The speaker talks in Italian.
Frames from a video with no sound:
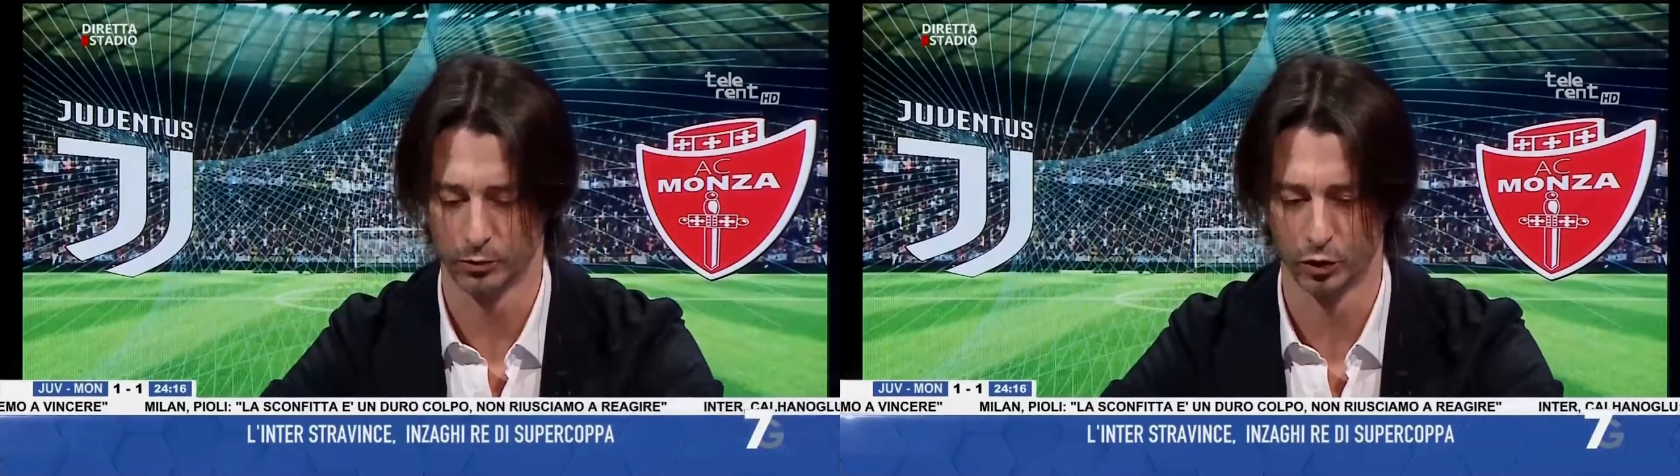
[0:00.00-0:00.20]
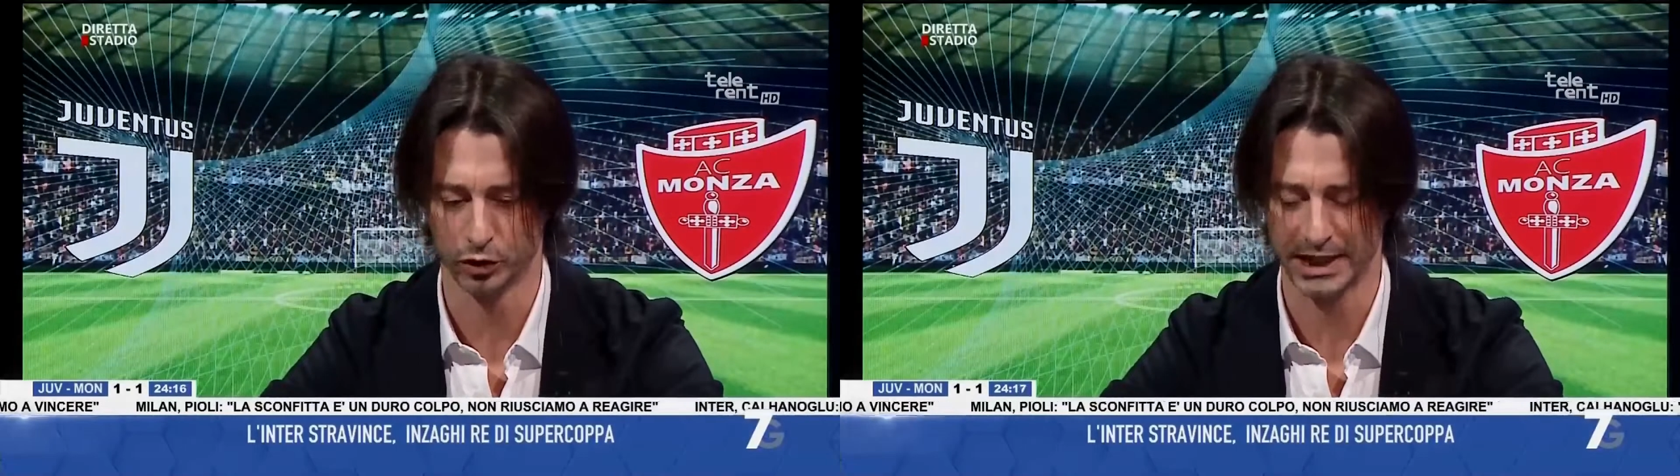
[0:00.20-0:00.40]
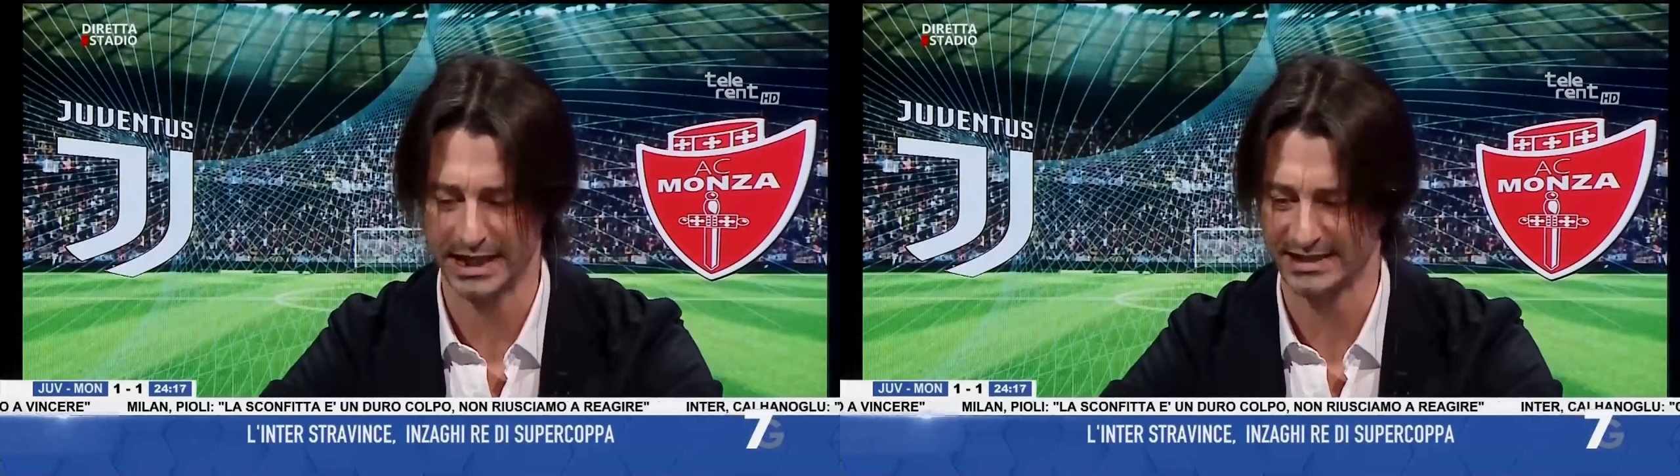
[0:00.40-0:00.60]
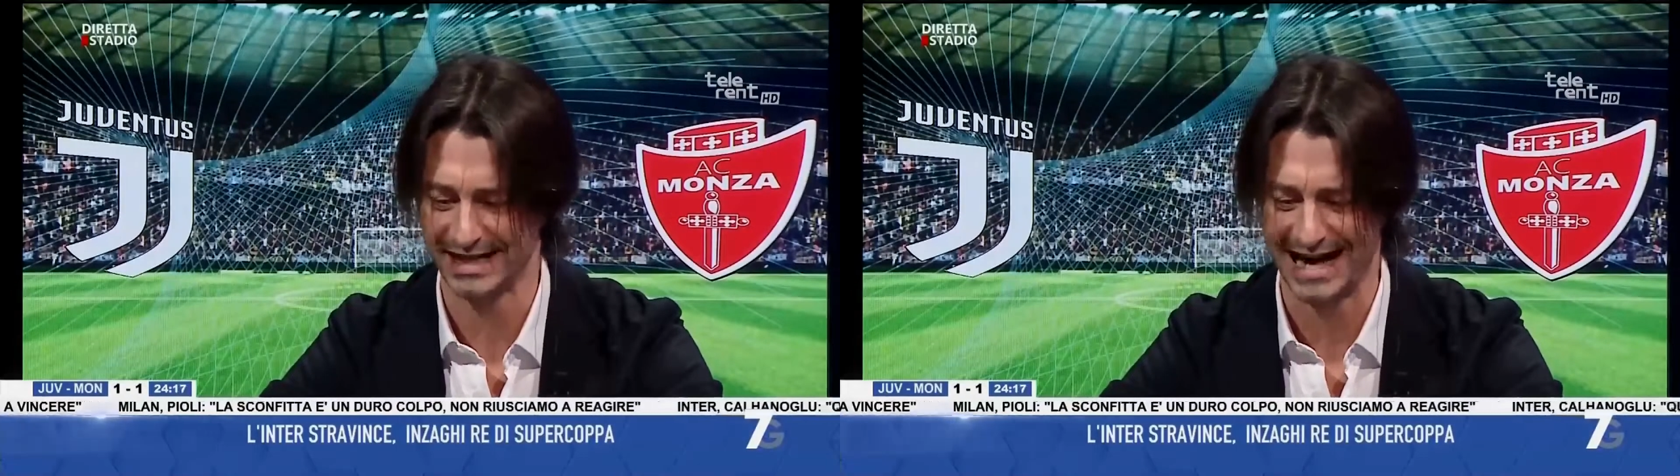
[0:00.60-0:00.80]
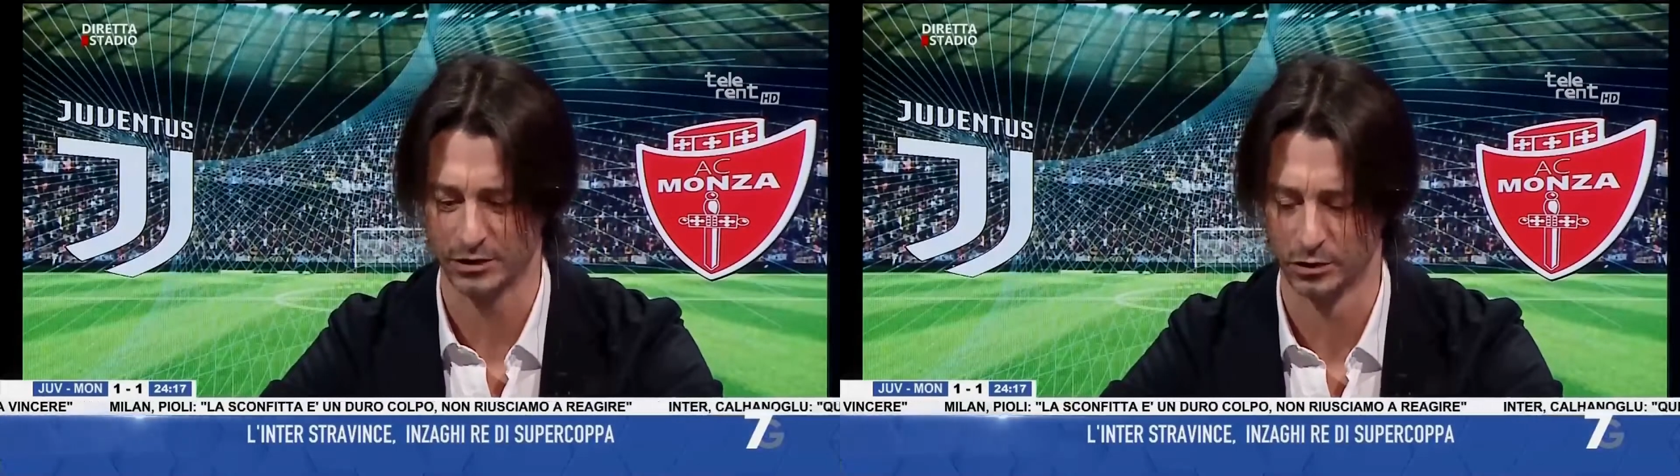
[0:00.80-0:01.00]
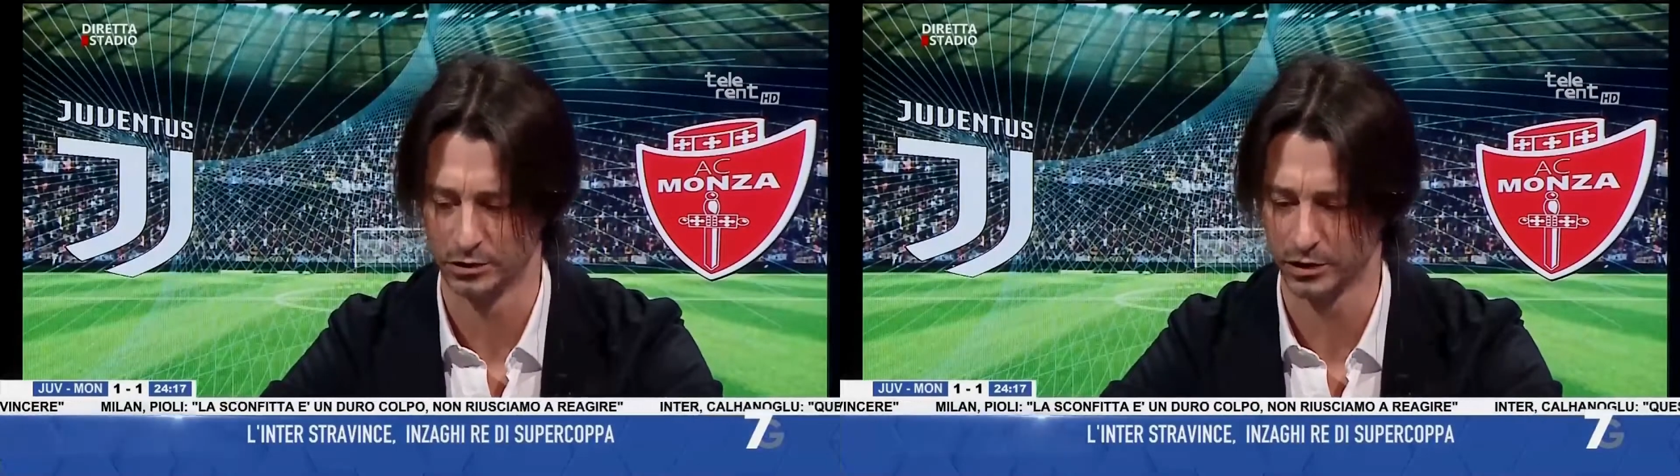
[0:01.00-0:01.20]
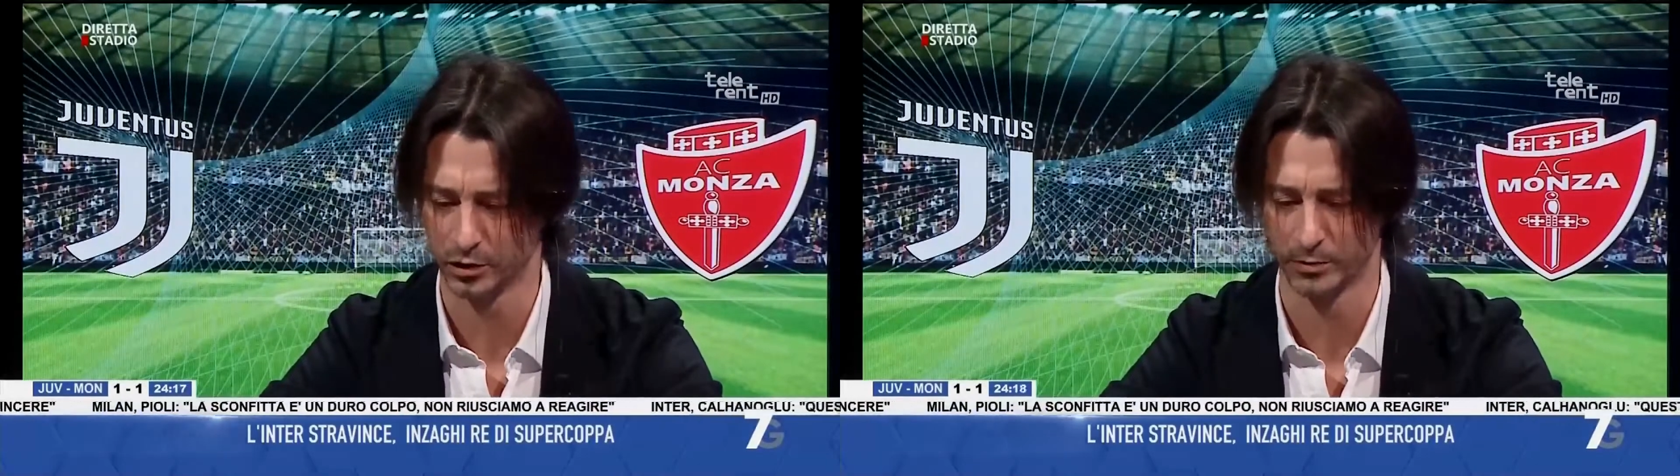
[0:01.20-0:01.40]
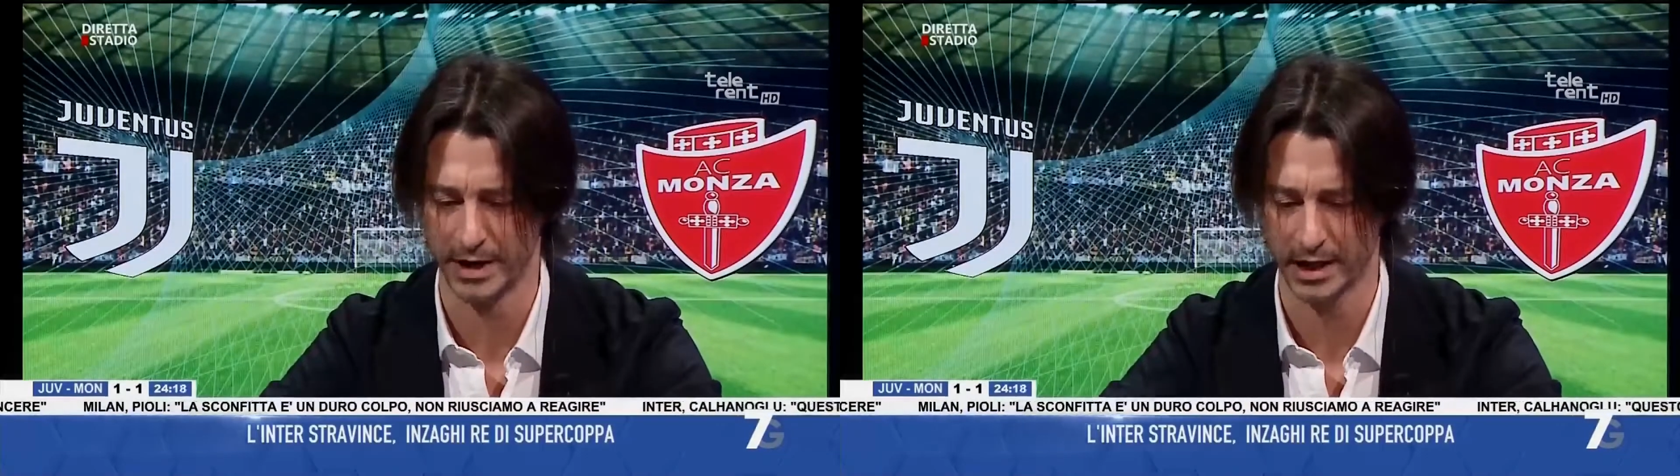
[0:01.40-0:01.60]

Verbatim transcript: molto incastrato no, secondo me.